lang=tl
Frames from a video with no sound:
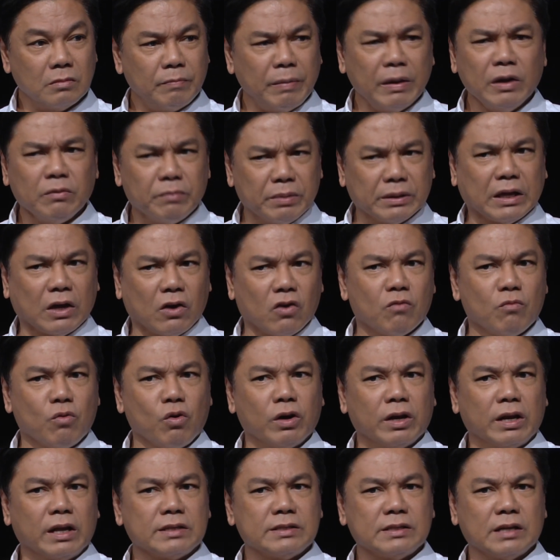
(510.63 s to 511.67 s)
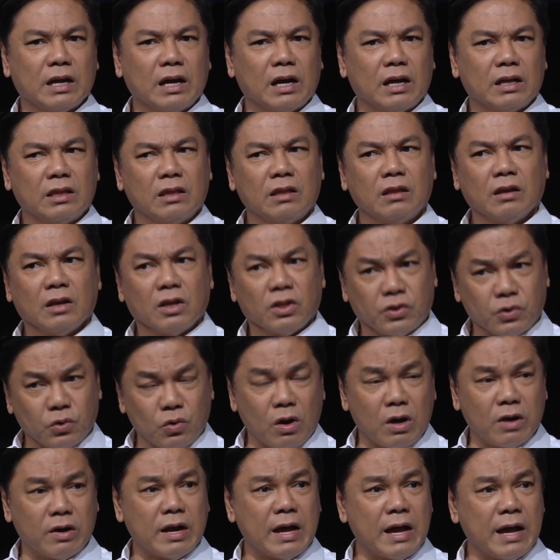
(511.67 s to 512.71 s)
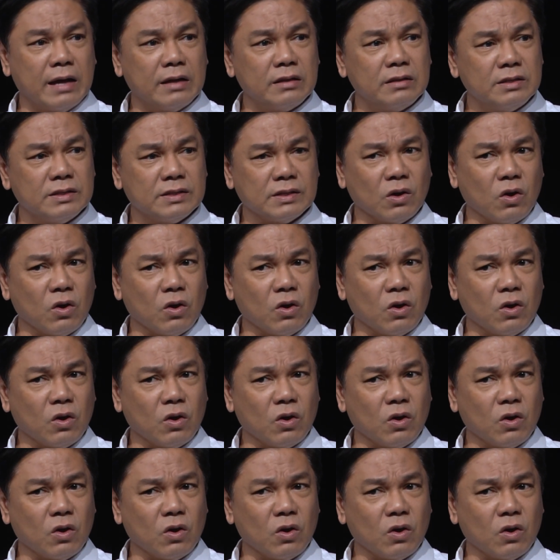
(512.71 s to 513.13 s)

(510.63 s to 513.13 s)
Paano ba tayo kumukonek sa God? Through our hands?